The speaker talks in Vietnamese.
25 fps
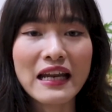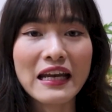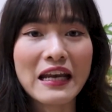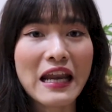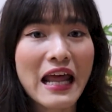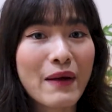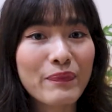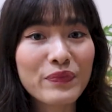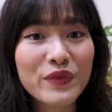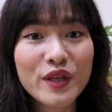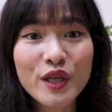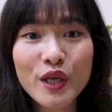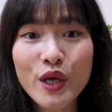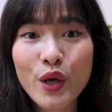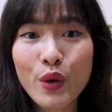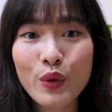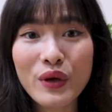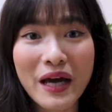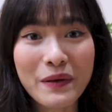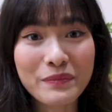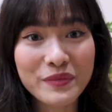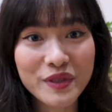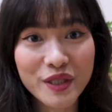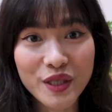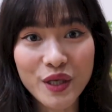làm nhiều
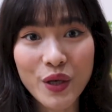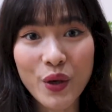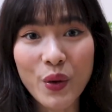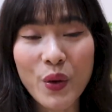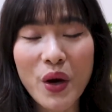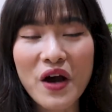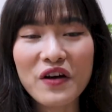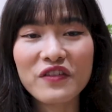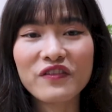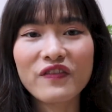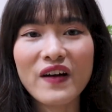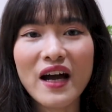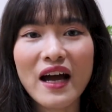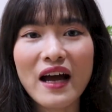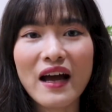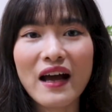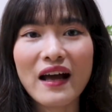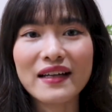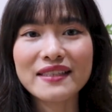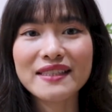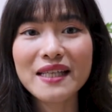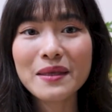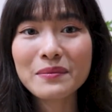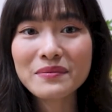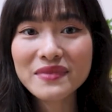làm nhiều và
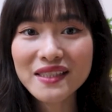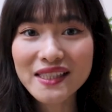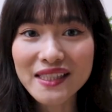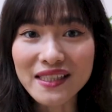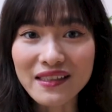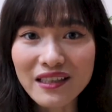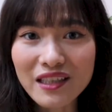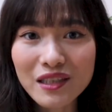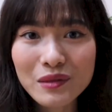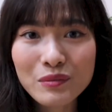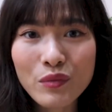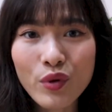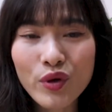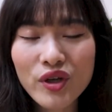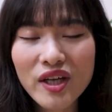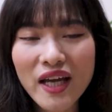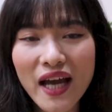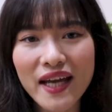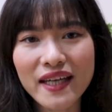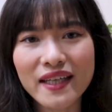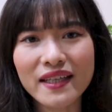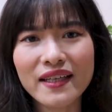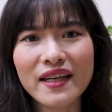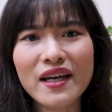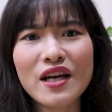chăm chỉ hơn mỗi
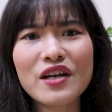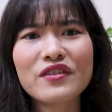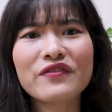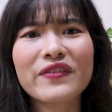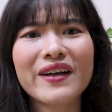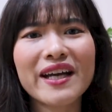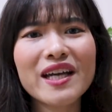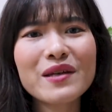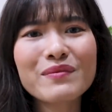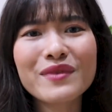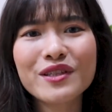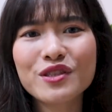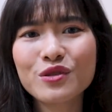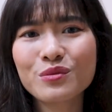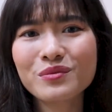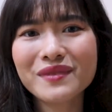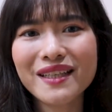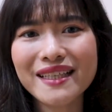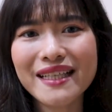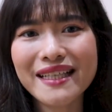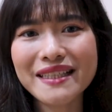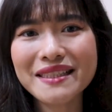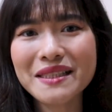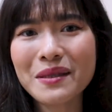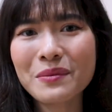ngày và khi mà chúng ta
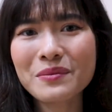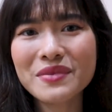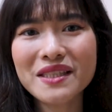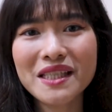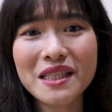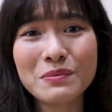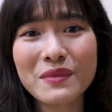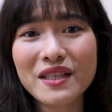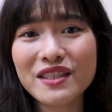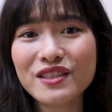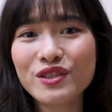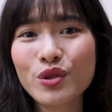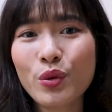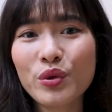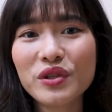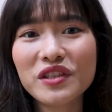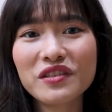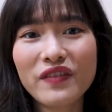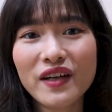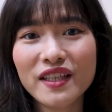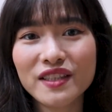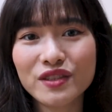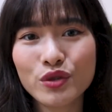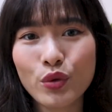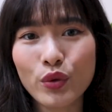đã chăm chỉ bận rộn như
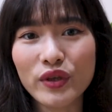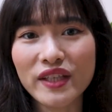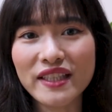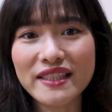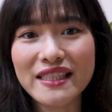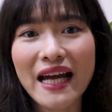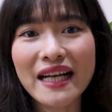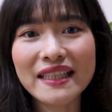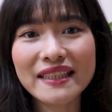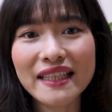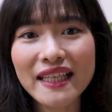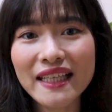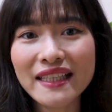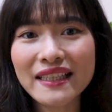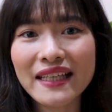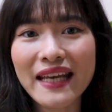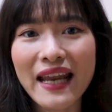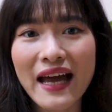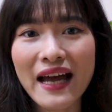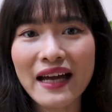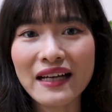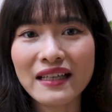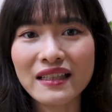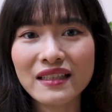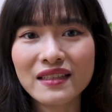vậy rồi thì trang tin
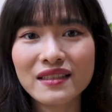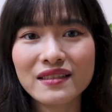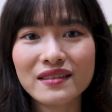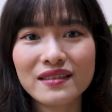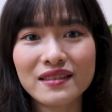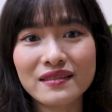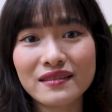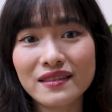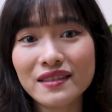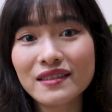là Ờ,